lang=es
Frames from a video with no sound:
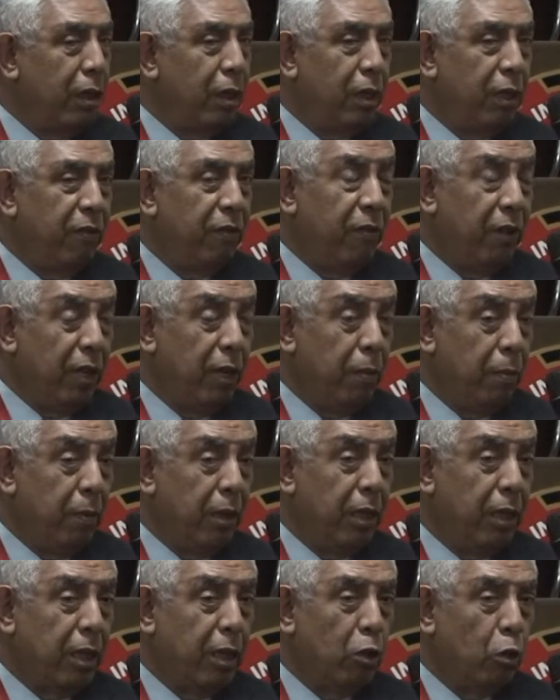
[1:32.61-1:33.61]
y
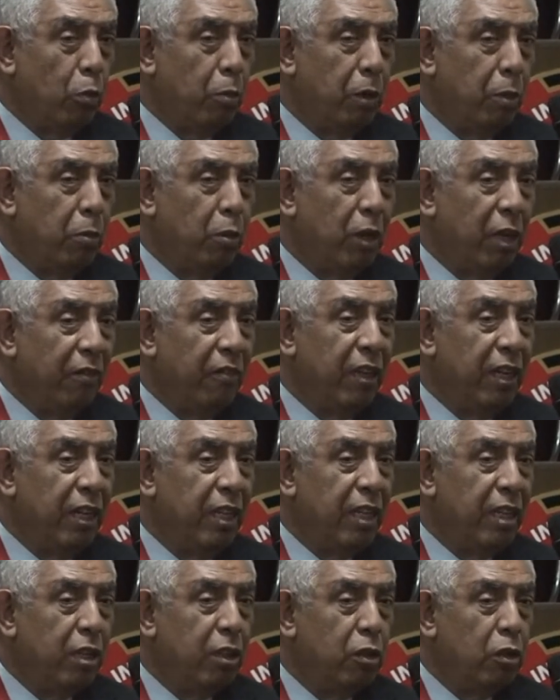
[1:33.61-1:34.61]
felizmente tomamos la
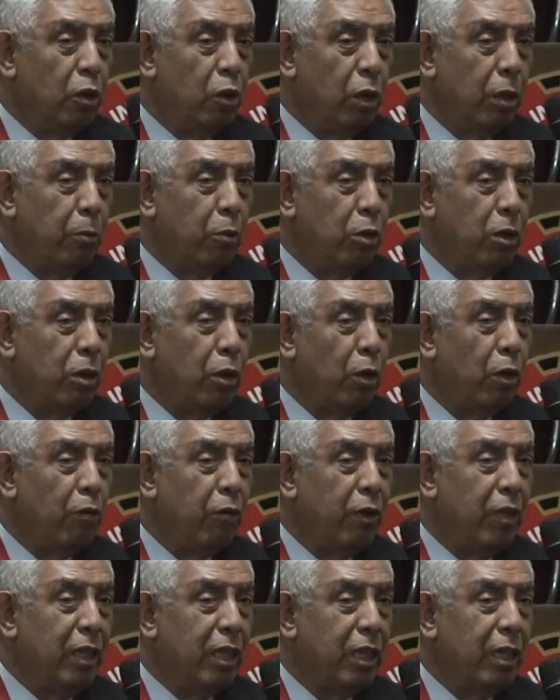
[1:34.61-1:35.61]
feliz decisión, hemos estado
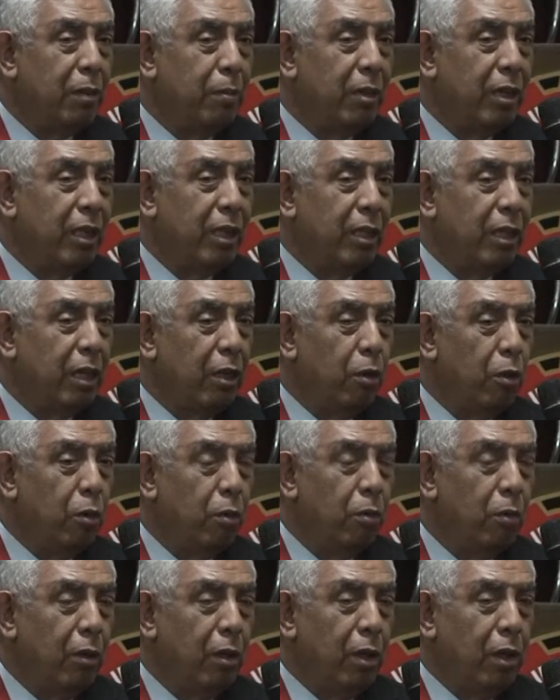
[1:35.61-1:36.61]
el fin de semana anterior,